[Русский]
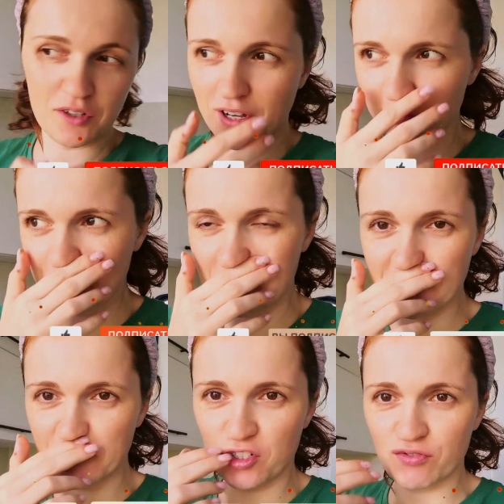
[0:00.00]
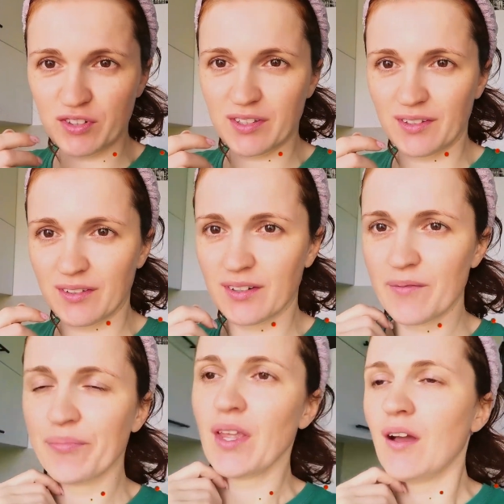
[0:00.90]
Ты кого делаешь? Выкинь их.
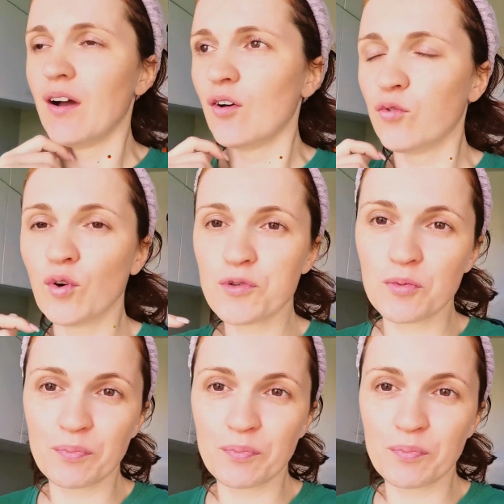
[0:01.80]
В общем,